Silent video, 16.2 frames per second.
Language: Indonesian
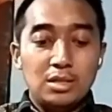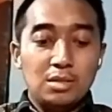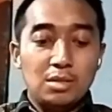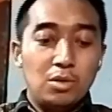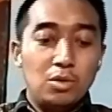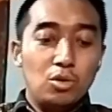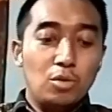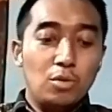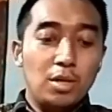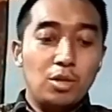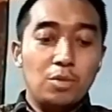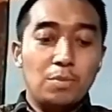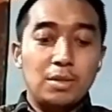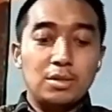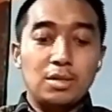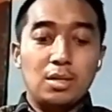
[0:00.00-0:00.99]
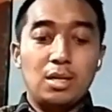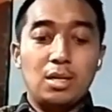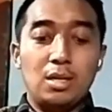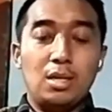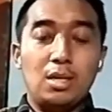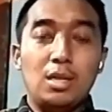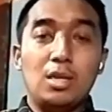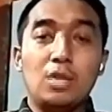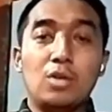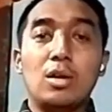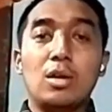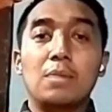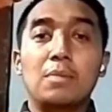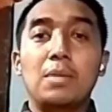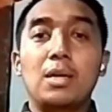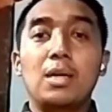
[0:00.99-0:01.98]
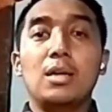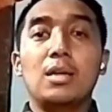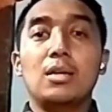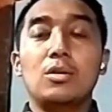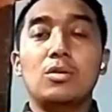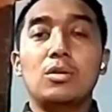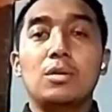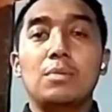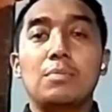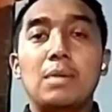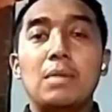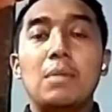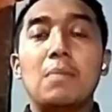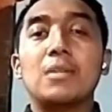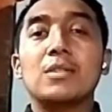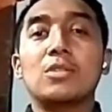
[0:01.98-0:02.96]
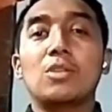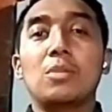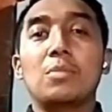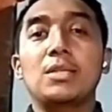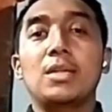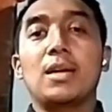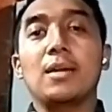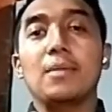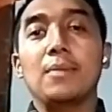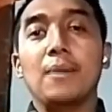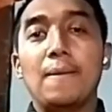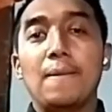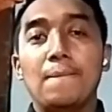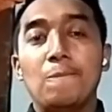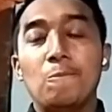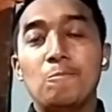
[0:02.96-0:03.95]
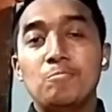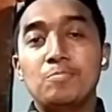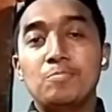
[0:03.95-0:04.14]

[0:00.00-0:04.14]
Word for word: Ancaman hukuman itu pas, uh, kurang lebih 15 tahun penjara. Mbak.